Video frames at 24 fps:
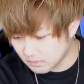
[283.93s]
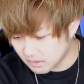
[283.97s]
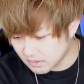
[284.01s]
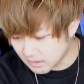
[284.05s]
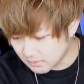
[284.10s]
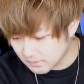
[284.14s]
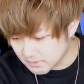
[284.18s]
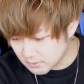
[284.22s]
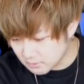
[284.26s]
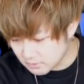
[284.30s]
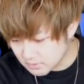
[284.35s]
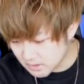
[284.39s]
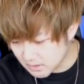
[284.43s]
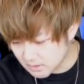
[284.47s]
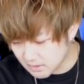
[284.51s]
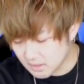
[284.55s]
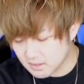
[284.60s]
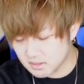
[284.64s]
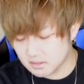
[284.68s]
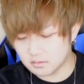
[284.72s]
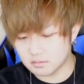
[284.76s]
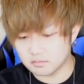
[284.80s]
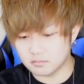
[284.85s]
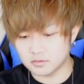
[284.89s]
まあ、闇属性
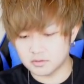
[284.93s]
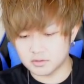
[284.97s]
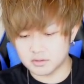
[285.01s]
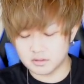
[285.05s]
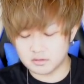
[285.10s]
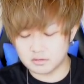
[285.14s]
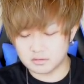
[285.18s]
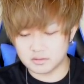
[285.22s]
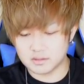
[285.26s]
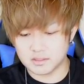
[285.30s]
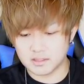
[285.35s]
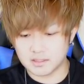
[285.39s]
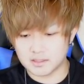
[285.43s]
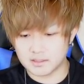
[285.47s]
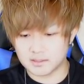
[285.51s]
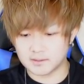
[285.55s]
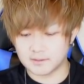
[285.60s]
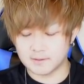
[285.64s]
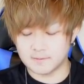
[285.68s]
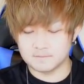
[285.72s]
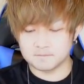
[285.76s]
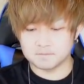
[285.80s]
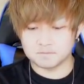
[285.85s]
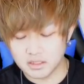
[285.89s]
耐性を持ってるんで、